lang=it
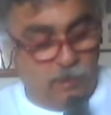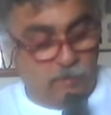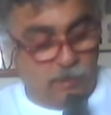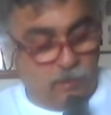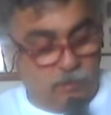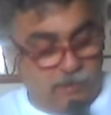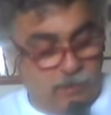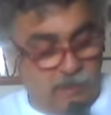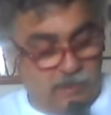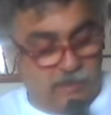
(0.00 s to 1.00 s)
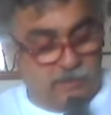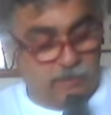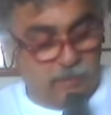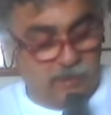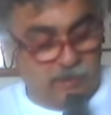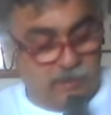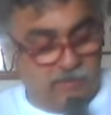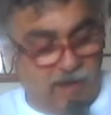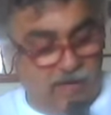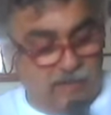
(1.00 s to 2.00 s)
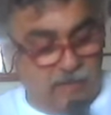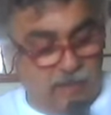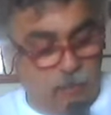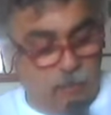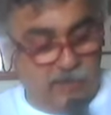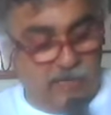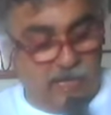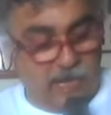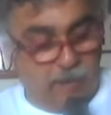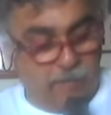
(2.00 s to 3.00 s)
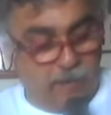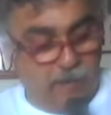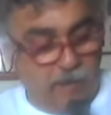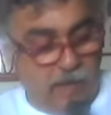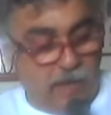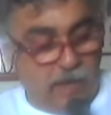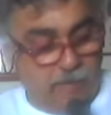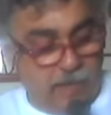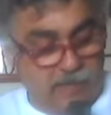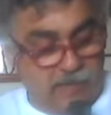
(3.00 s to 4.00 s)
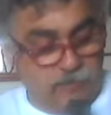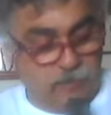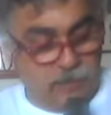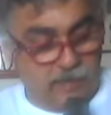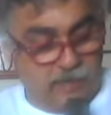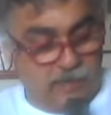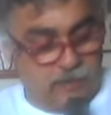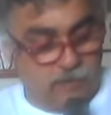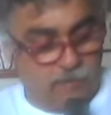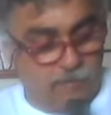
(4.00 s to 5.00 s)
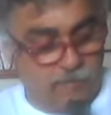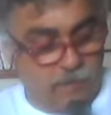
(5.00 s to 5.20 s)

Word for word: per questo la Chiesa primitiva dà il nome di Agape al banchetto eucaristico.